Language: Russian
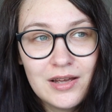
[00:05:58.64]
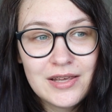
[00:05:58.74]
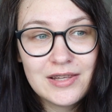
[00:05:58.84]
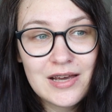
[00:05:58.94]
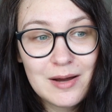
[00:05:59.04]

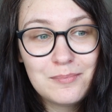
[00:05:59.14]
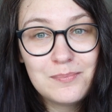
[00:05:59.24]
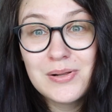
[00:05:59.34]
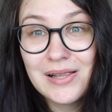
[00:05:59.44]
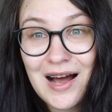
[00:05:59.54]
я
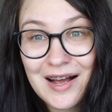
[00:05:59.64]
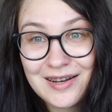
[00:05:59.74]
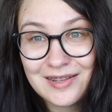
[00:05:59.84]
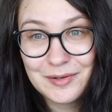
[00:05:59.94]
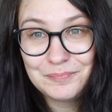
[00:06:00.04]

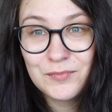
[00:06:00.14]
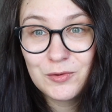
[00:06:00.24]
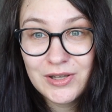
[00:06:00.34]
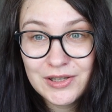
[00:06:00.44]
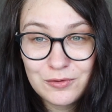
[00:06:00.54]
плакала.
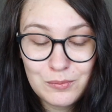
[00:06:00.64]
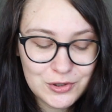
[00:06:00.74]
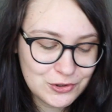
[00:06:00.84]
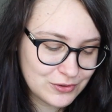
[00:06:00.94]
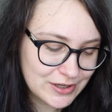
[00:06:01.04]
Но до этого
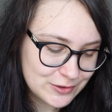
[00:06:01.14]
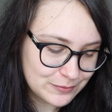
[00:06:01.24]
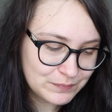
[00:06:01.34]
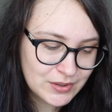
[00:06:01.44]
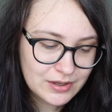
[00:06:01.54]
мы еще
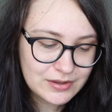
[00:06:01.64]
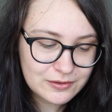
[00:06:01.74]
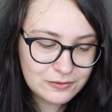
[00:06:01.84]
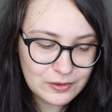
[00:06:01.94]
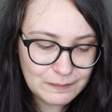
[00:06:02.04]
дойдем.
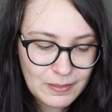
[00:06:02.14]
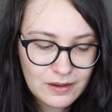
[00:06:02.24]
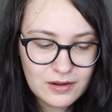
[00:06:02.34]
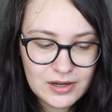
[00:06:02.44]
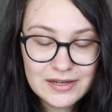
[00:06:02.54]
Так вот,
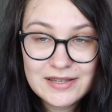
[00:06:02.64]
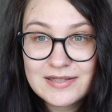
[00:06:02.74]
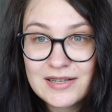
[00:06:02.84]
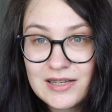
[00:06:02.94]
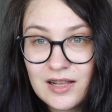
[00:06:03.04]
а, как я
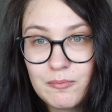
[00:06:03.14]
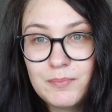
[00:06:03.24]
сказала,